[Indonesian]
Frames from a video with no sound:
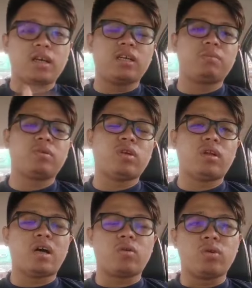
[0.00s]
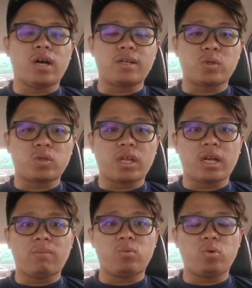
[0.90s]
yang di Pertan Agong
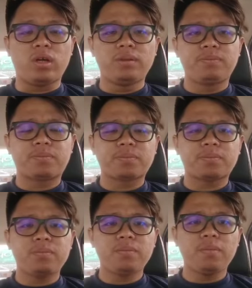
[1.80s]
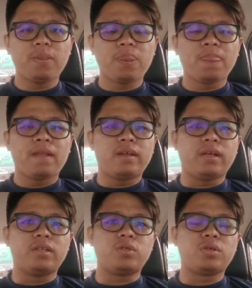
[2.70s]
Al-Sultan Abdullah
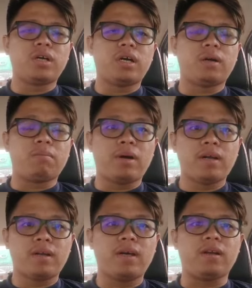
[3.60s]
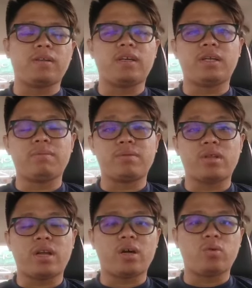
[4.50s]
dan juga Bakal yang di
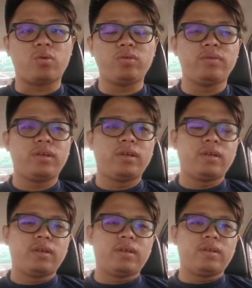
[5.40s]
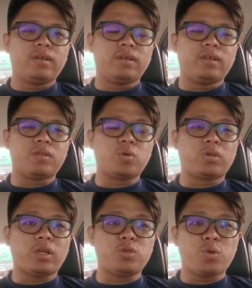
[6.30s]
Pertuan Agong uh,
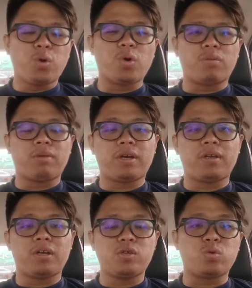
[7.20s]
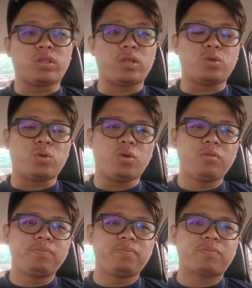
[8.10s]
Sultan Johor, Baginda Sultan
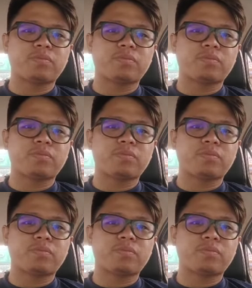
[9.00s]
Johor.